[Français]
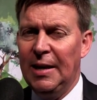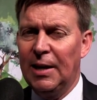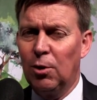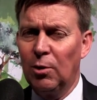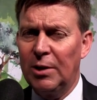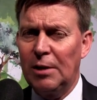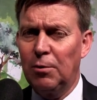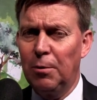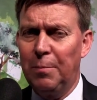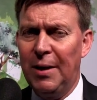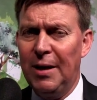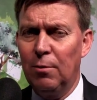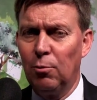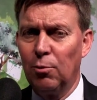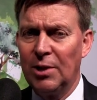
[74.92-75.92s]
Et quand quelque
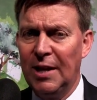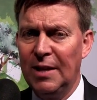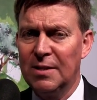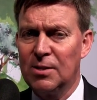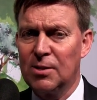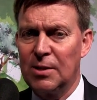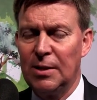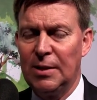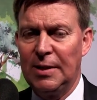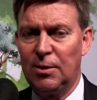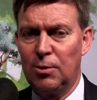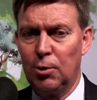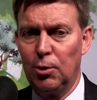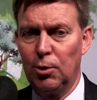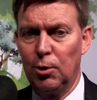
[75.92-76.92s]
part on a
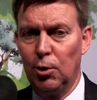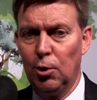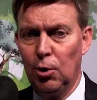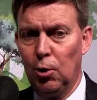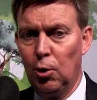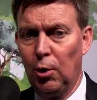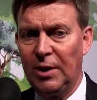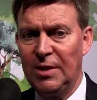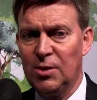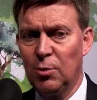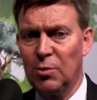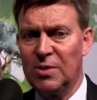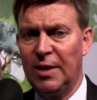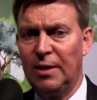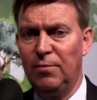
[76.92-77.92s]
cet
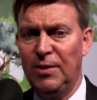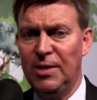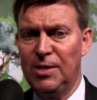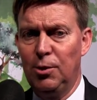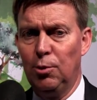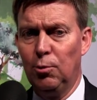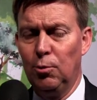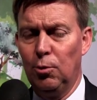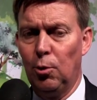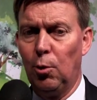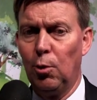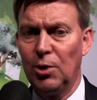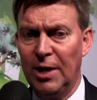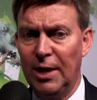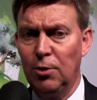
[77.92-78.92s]
horizon, cette vision,
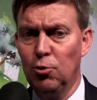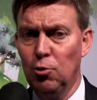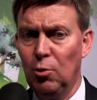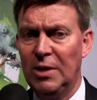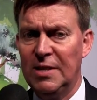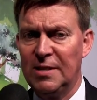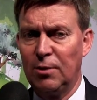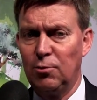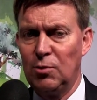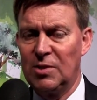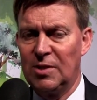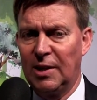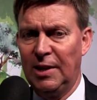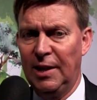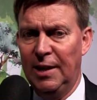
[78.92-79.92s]
on a, nous les
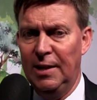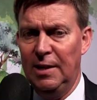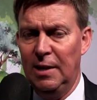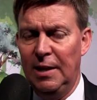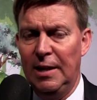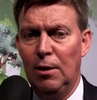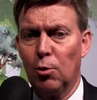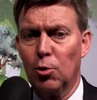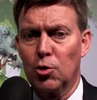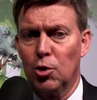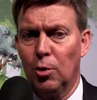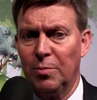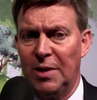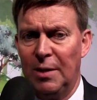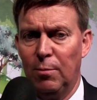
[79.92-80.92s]
industriels et
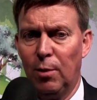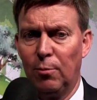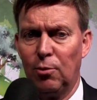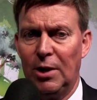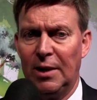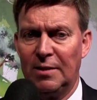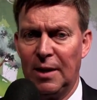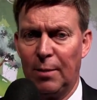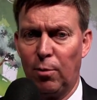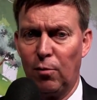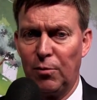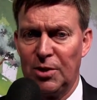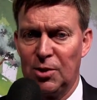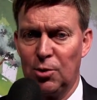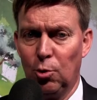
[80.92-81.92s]
l'ensemble des membres de
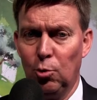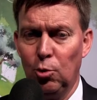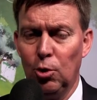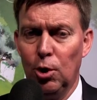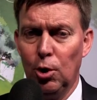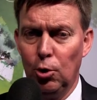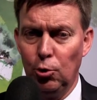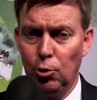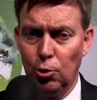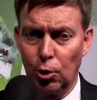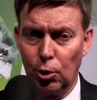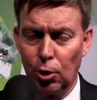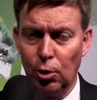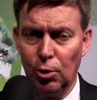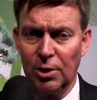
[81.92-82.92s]
l'interprofession,
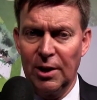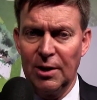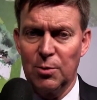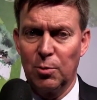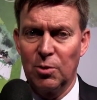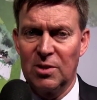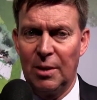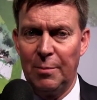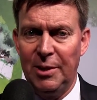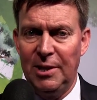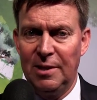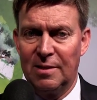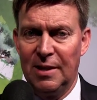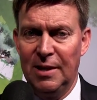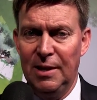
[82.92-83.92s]
une grande
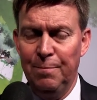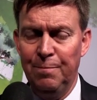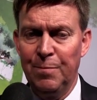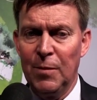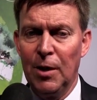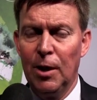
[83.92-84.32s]
responsabilité